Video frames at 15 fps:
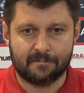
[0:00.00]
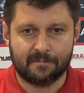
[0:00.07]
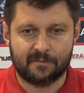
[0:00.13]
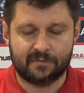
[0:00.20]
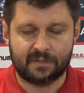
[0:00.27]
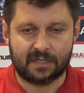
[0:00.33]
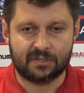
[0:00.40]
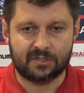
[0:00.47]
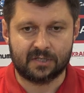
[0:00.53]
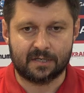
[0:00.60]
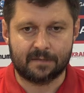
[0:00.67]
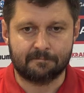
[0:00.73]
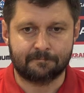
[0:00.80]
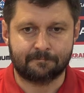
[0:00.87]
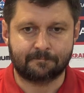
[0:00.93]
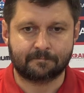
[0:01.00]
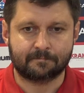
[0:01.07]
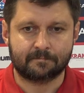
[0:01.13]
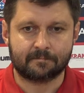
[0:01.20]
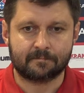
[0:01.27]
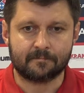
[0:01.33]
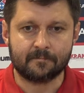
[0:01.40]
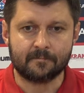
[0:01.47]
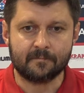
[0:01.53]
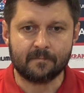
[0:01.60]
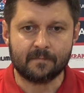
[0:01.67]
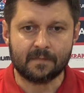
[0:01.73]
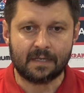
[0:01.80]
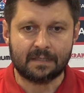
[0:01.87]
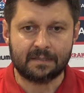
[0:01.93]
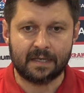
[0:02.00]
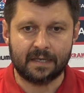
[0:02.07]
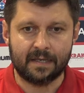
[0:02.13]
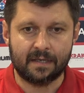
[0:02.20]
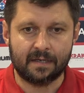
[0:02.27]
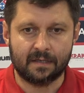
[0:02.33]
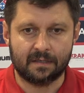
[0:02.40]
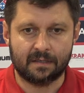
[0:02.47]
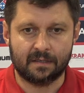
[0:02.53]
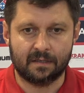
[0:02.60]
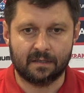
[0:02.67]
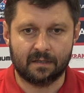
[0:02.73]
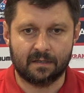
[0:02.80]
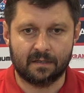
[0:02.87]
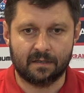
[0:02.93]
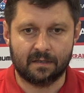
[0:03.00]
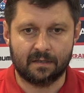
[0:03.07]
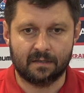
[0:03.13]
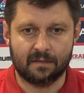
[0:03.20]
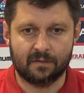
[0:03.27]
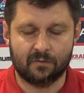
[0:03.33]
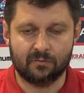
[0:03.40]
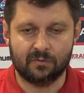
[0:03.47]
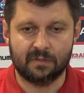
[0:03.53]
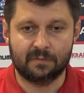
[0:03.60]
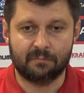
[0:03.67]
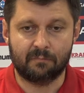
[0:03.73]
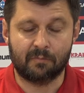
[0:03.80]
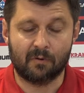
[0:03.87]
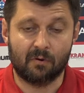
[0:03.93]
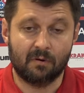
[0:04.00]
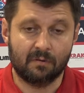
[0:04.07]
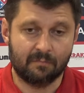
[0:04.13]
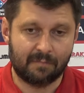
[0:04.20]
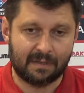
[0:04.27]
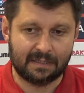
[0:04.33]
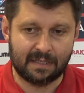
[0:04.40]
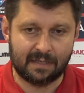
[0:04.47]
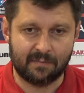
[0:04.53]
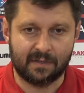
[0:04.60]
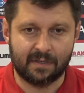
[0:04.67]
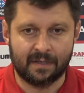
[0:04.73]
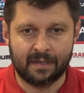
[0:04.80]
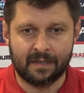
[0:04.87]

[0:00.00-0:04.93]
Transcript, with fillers: w trakcie tej e, rundy po pandemii.